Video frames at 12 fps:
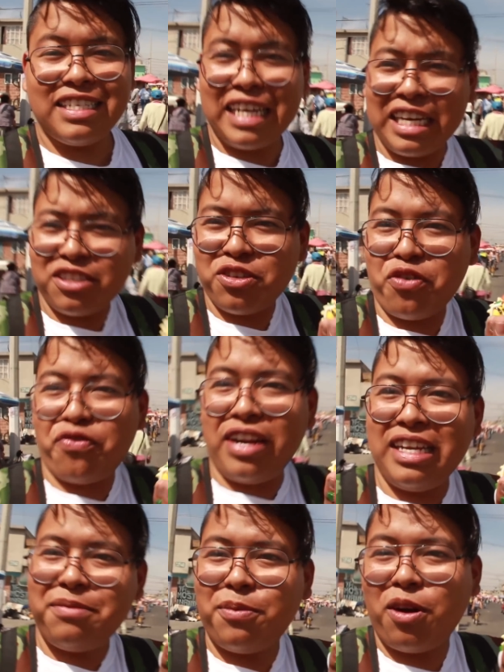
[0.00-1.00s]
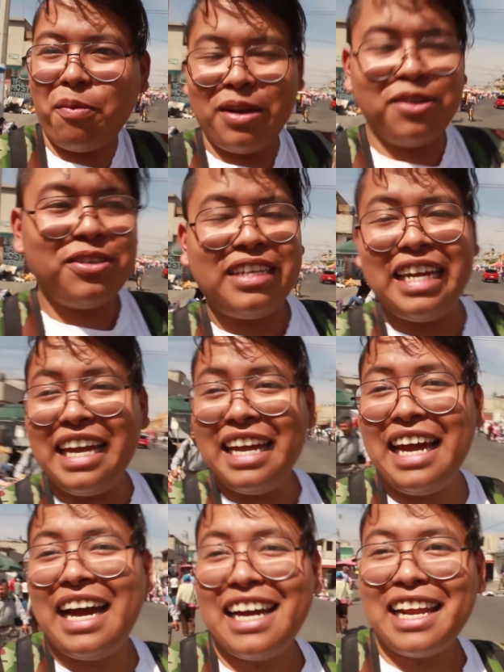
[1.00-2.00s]
es que ya estoy feliz, por lo menos
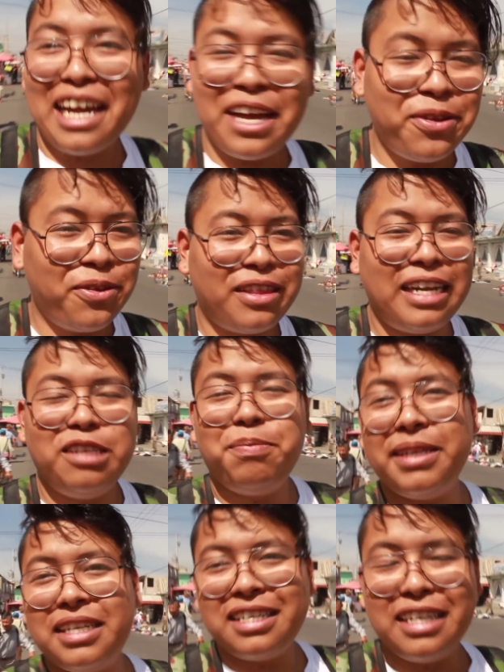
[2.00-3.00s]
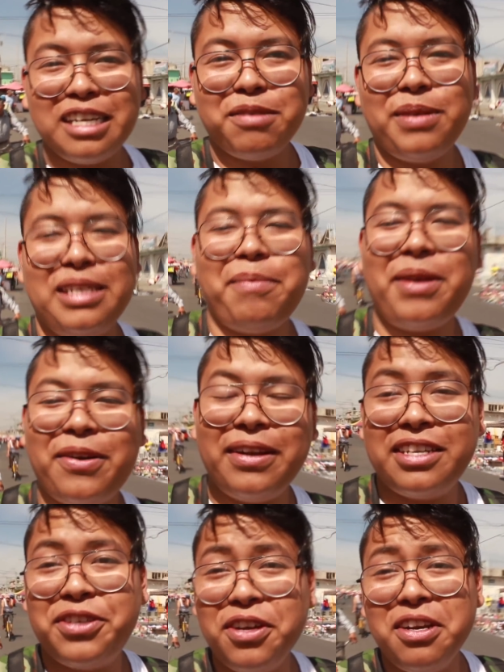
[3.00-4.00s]
he agregado tres piececillas más a mi
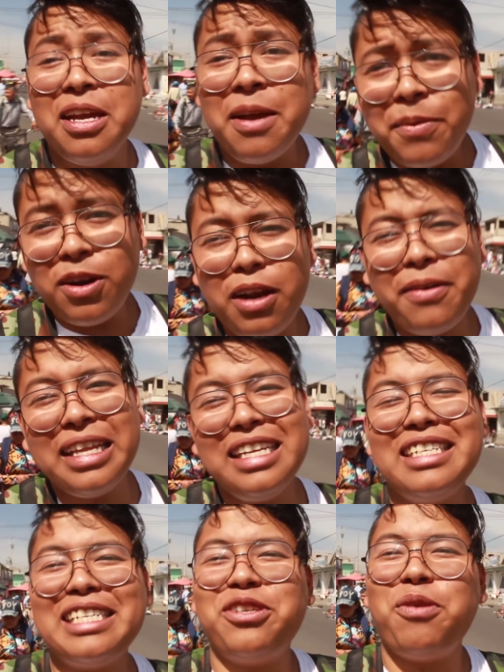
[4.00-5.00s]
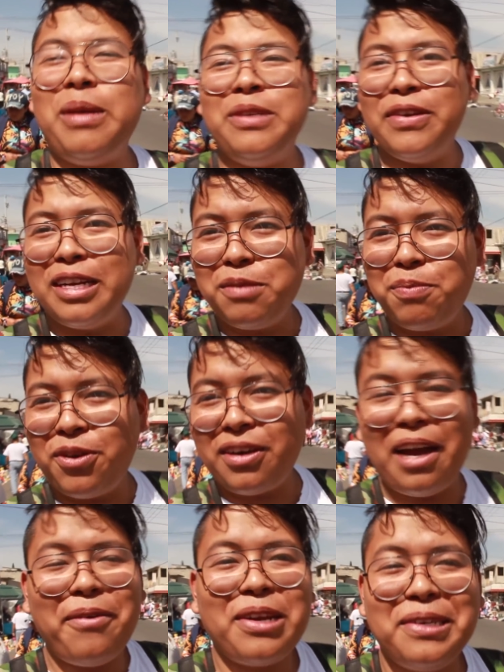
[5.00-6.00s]
colección, pero la verdad es que estoy más feliz
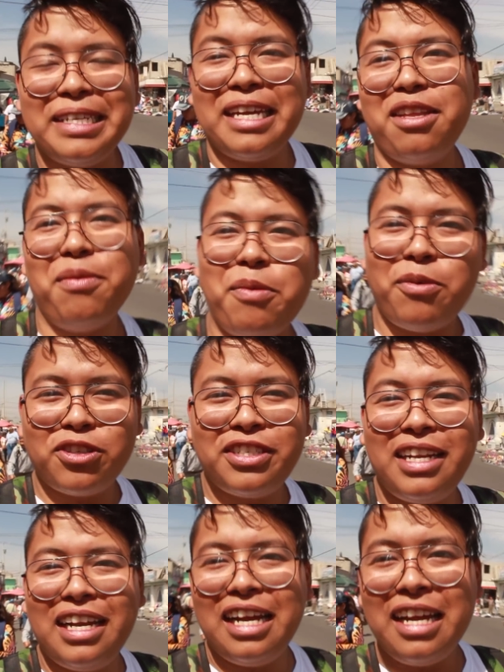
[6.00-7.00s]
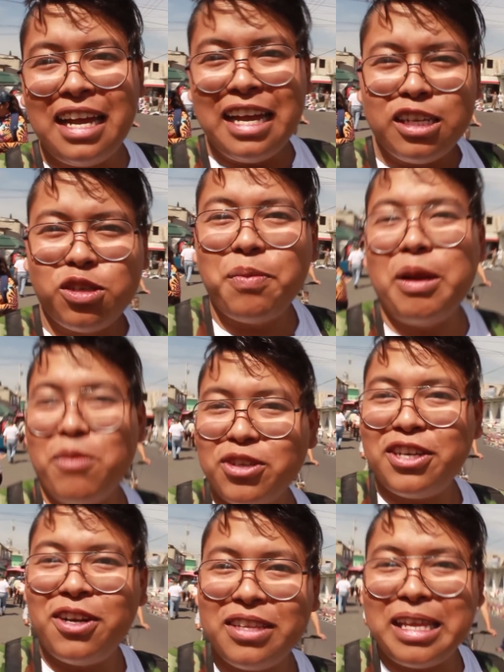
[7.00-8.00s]
por haber conseguido mi mochila, super
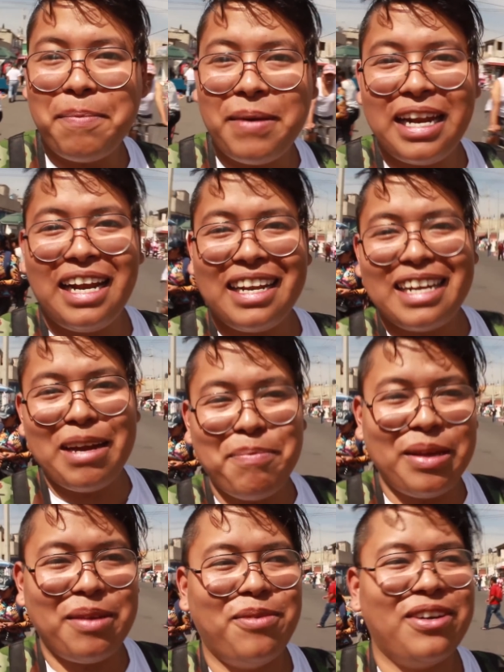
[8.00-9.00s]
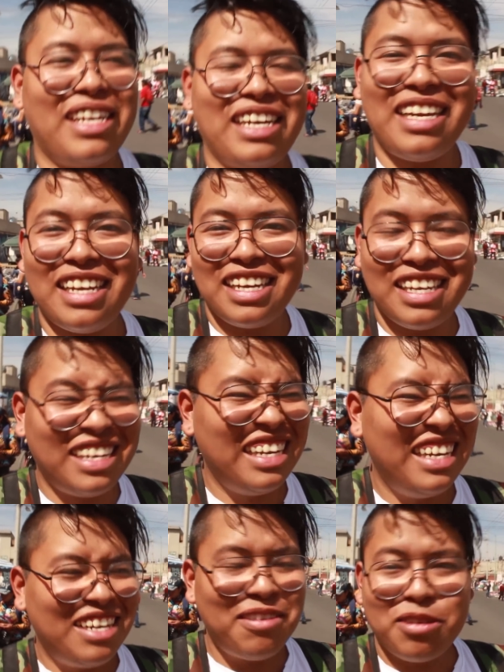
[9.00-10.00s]
mochilota para el camping, porque
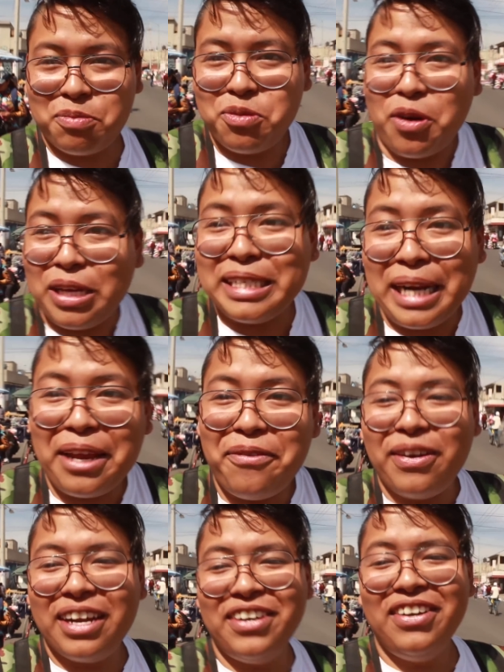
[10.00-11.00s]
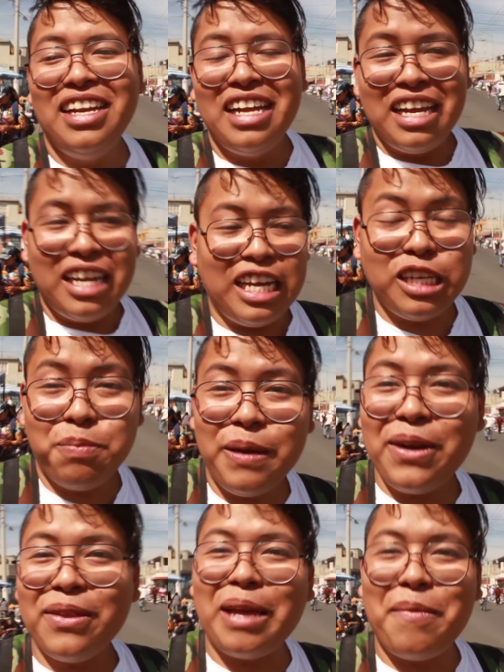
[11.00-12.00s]
pues, porque se rifa, ¿no?
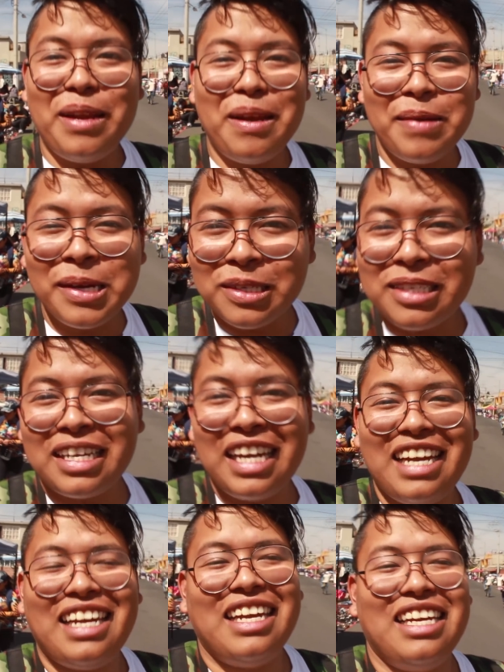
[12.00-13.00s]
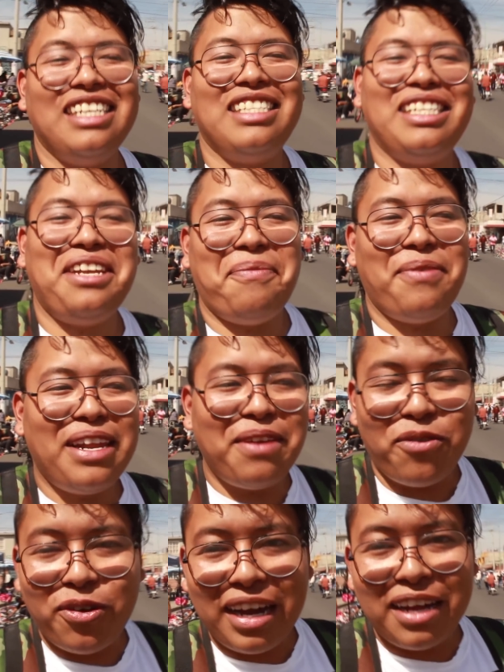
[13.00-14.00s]
Espero también, amigos, que esté bien
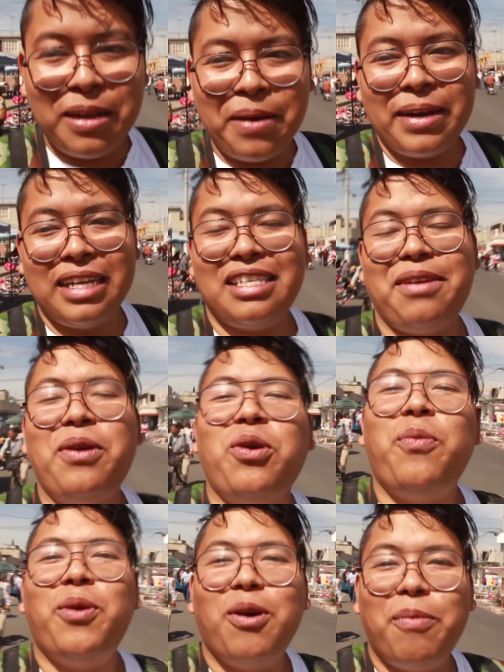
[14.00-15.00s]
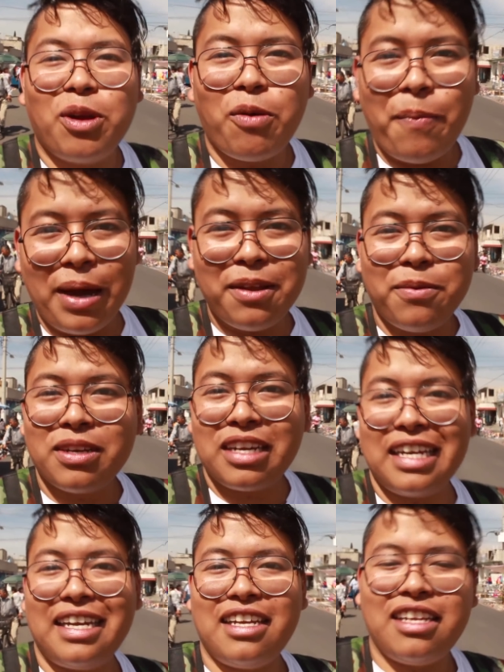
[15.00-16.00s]
enfocado. La verdad es que vengo un poco preocupado
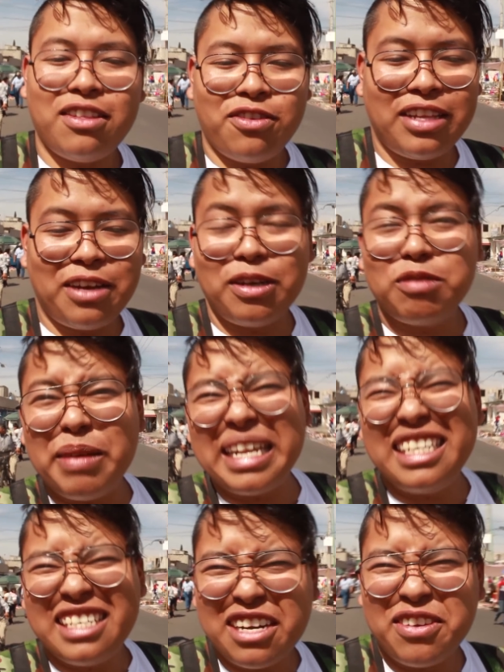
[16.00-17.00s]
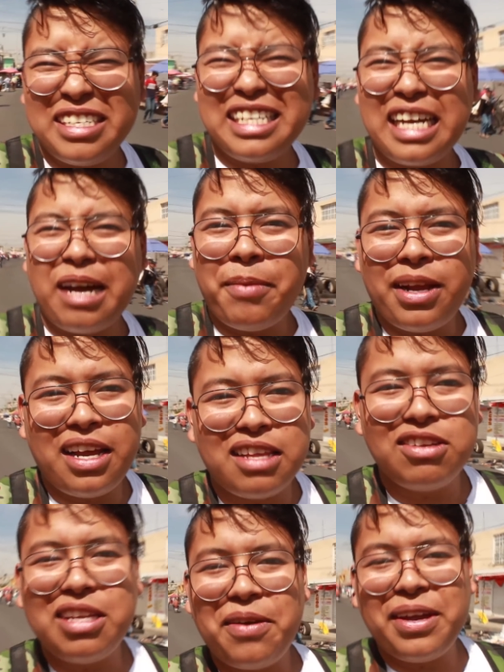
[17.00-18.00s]
porque no tengo experiencia con esta cámara y
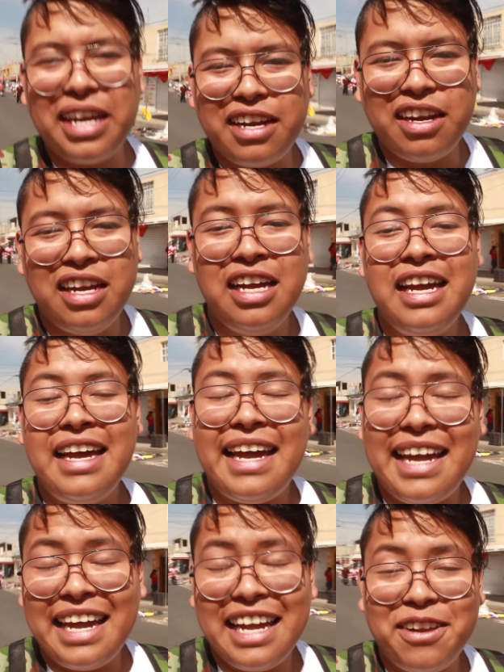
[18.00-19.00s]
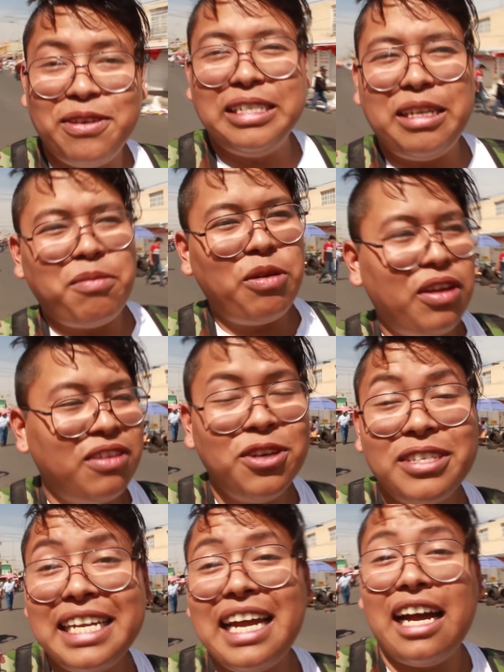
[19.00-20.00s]
todavía eh, no,
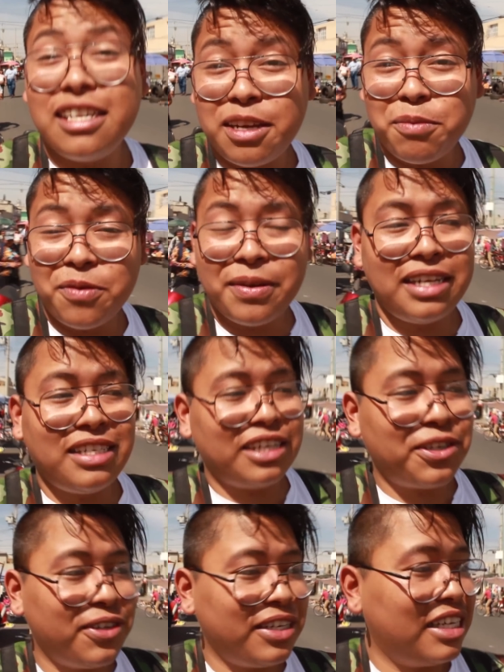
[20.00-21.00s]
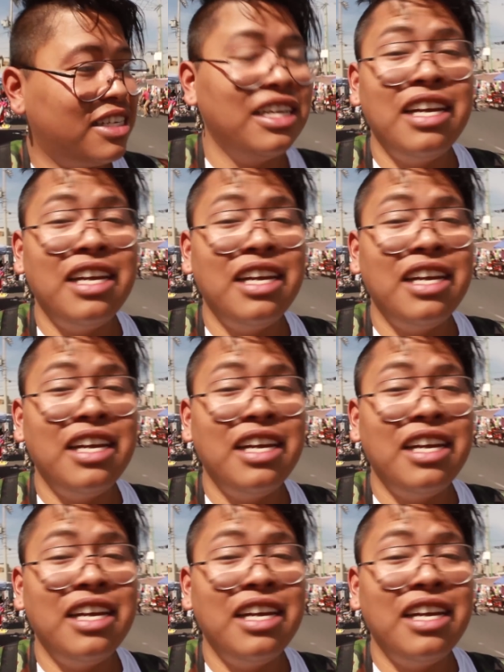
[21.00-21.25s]
no sé hacer muy bien esas cosas.